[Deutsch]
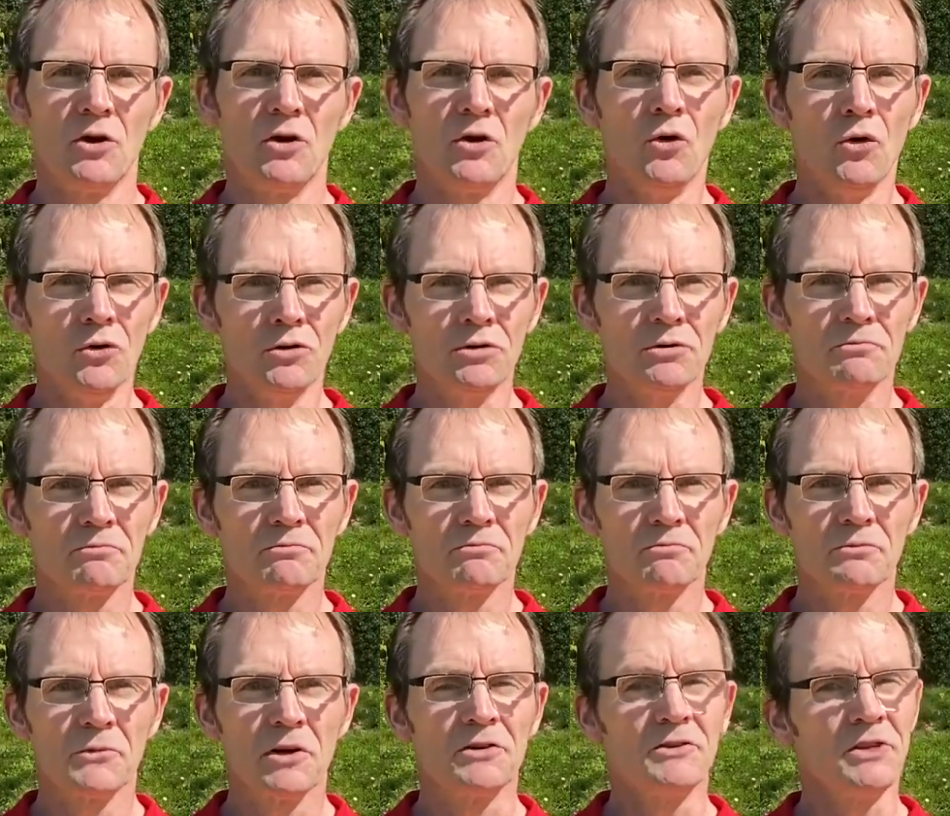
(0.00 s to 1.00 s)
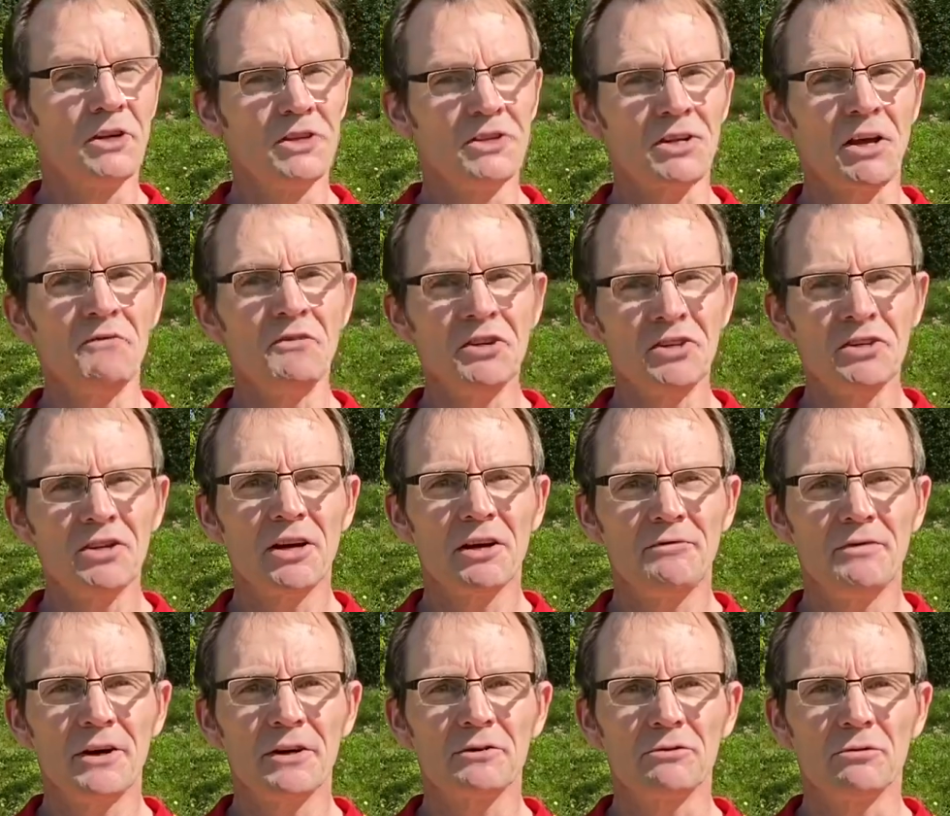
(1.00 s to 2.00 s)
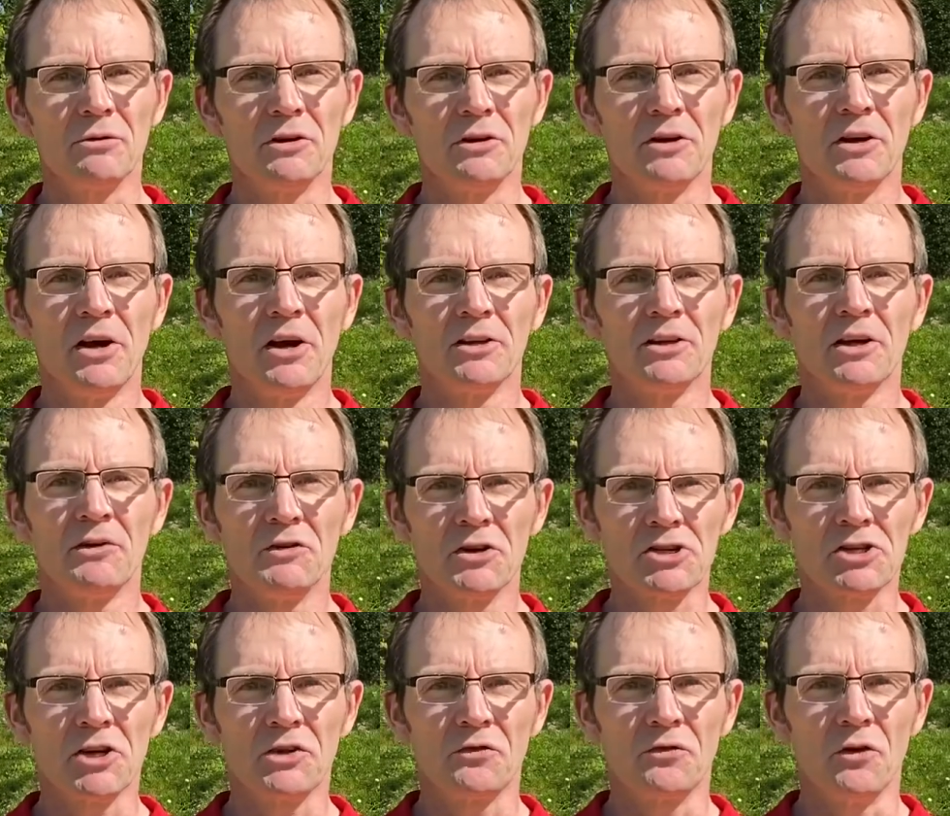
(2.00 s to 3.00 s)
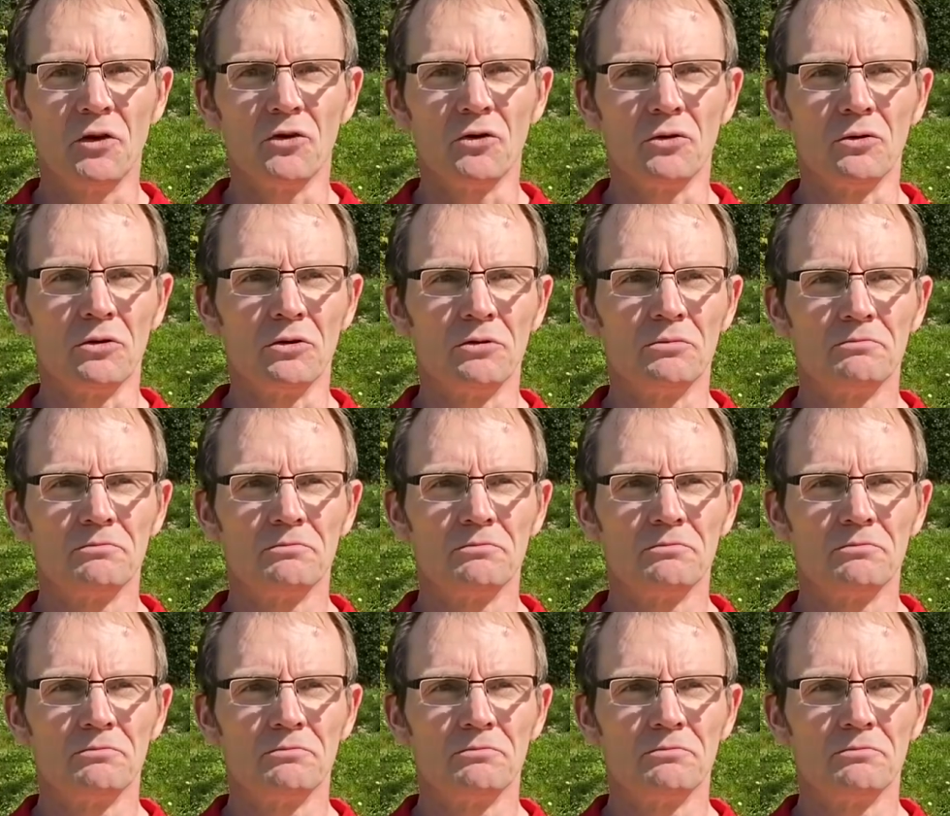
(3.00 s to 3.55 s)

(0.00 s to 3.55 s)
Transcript: Und sie ist ein wichtiger Faktor der Wirtschaftsförderung.